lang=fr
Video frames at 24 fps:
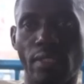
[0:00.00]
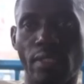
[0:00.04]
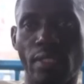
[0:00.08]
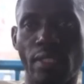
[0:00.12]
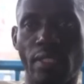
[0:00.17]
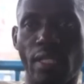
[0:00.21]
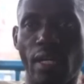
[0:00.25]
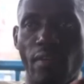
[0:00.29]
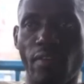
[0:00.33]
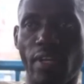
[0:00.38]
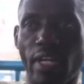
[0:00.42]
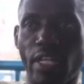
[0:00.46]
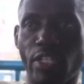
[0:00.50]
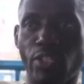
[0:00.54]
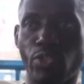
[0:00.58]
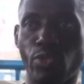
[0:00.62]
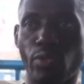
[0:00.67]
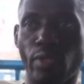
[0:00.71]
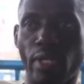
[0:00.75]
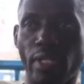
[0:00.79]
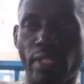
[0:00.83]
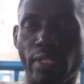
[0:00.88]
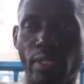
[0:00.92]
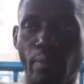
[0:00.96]
j'étais avec un
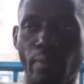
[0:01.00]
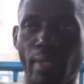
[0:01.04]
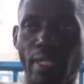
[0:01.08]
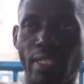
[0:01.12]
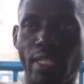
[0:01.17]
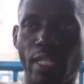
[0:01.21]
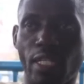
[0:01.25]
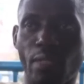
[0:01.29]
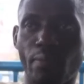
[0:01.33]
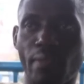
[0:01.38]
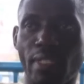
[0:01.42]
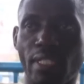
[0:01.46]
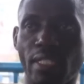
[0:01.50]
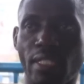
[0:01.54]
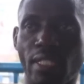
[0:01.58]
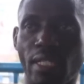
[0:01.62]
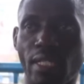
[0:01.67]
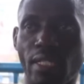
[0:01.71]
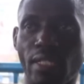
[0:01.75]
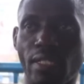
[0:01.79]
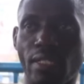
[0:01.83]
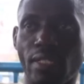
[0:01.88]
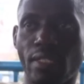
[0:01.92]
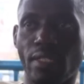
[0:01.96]
journaliste ce matin qui me
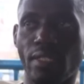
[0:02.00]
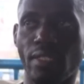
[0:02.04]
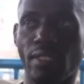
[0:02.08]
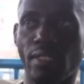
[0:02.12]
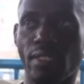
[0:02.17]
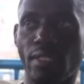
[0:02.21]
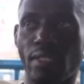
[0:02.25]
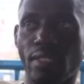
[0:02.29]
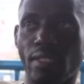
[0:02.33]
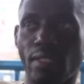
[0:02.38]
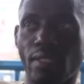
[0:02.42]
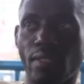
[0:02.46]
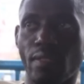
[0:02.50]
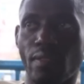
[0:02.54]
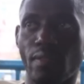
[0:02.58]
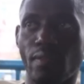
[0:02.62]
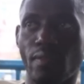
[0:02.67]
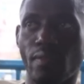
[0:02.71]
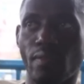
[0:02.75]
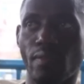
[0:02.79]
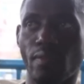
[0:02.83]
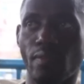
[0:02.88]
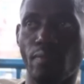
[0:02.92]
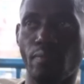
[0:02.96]
disait
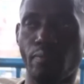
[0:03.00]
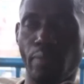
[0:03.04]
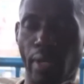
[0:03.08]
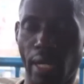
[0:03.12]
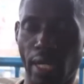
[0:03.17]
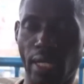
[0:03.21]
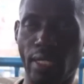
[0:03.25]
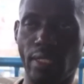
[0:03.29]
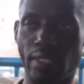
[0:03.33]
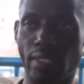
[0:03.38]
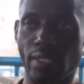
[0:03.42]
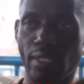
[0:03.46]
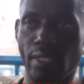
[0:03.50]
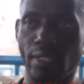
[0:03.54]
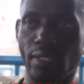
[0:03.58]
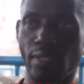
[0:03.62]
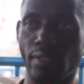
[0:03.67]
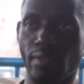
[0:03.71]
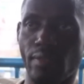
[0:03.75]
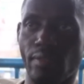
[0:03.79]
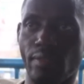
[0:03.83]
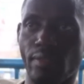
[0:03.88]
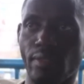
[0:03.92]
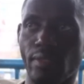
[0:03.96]
prince
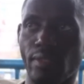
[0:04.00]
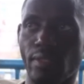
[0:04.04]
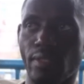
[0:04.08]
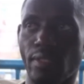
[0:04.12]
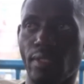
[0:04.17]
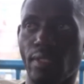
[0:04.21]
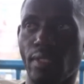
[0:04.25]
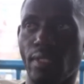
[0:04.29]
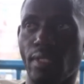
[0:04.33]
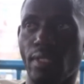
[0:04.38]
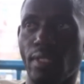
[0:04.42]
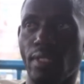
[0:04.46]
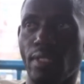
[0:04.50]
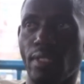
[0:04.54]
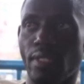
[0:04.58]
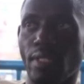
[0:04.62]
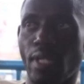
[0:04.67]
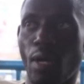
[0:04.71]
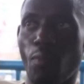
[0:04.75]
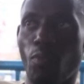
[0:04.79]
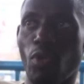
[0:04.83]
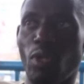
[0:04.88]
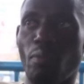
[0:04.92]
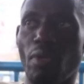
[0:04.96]

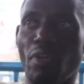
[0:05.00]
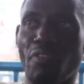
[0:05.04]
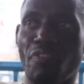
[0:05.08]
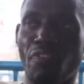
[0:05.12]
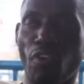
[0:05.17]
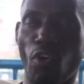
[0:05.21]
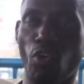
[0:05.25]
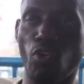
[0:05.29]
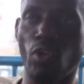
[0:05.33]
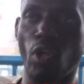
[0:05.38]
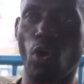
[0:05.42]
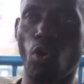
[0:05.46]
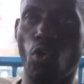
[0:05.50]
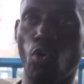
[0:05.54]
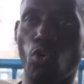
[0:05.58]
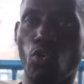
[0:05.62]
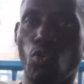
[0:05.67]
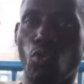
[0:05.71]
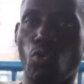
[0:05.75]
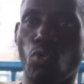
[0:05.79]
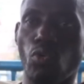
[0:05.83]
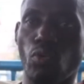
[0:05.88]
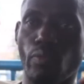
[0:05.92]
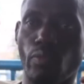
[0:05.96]
on a
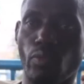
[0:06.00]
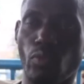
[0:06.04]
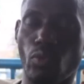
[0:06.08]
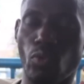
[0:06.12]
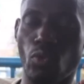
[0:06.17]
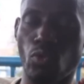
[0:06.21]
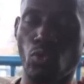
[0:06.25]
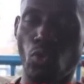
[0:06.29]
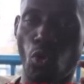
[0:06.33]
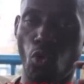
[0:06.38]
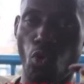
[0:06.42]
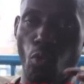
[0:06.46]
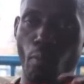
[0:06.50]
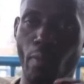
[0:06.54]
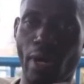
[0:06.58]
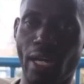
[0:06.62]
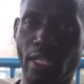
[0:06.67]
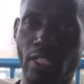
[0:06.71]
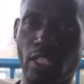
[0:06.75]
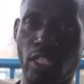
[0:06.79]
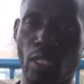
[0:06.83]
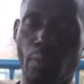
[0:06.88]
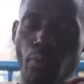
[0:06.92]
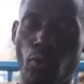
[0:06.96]
soutenir
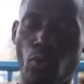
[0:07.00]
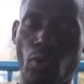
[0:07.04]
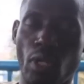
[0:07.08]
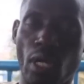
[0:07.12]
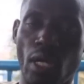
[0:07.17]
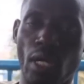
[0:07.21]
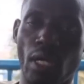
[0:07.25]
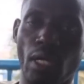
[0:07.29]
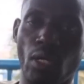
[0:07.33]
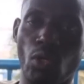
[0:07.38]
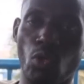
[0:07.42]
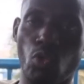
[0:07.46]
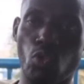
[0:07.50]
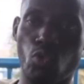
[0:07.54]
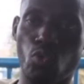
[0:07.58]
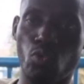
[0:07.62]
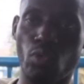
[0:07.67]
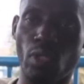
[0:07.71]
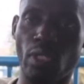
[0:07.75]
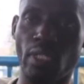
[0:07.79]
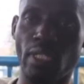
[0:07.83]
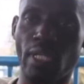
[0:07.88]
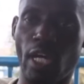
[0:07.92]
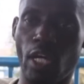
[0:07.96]
kumarshe Mais
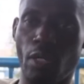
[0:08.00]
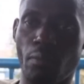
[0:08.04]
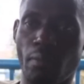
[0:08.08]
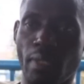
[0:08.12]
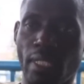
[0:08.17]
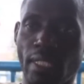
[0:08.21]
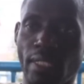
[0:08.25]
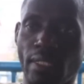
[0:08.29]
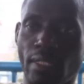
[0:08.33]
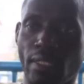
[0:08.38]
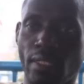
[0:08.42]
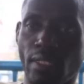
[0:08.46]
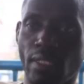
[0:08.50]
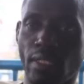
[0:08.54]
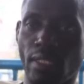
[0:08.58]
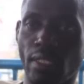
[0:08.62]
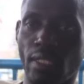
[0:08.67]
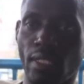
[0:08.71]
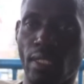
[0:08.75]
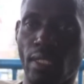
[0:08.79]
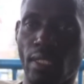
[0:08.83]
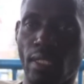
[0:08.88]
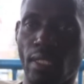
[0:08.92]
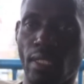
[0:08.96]
kosoutenir armée
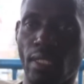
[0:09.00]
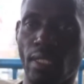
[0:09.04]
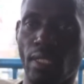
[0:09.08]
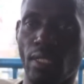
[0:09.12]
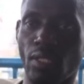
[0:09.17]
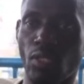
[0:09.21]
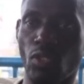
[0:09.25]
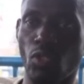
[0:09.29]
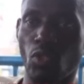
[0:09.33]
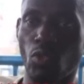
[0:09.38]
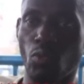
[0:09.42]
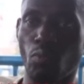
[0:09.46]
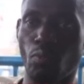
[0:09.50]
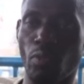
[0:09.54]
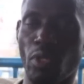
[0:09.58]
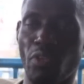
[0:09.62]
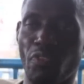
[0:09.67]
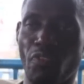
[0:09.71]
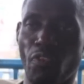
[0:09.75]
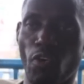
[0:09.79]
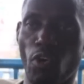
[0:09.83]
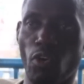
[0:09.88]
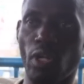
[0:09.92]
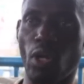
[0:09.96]

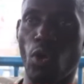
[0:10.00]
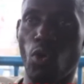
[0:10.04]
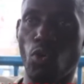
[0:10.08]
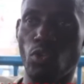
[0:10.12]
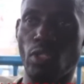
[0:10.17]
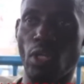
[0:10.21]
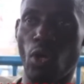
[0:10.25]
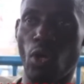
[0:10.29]
befort na